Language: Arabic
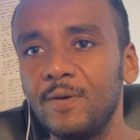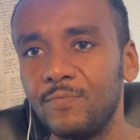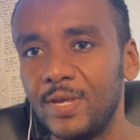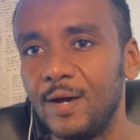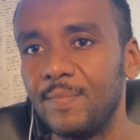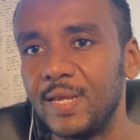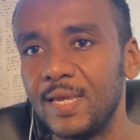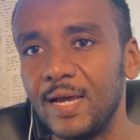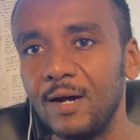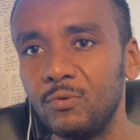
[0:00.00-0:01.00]
في
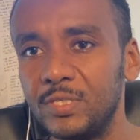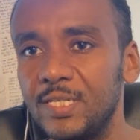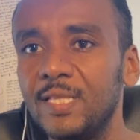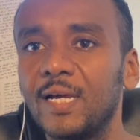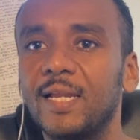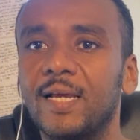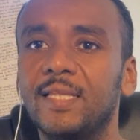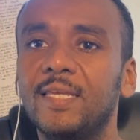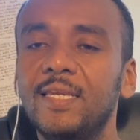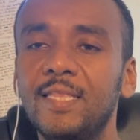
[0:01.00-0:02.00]
امريكا وتزيد دخلك
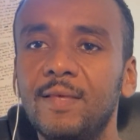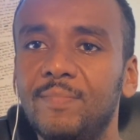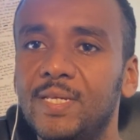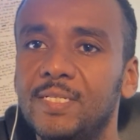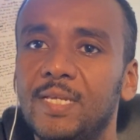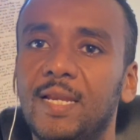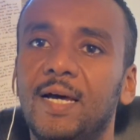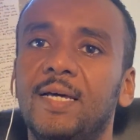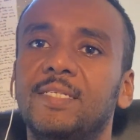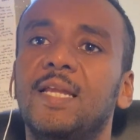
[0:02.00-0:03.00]
كثير جدا باذن
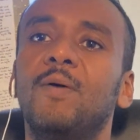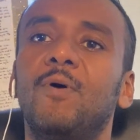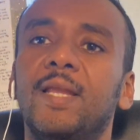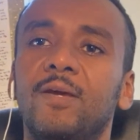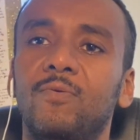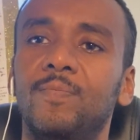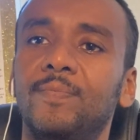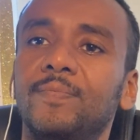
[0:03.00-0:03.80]
الله السلام عليكم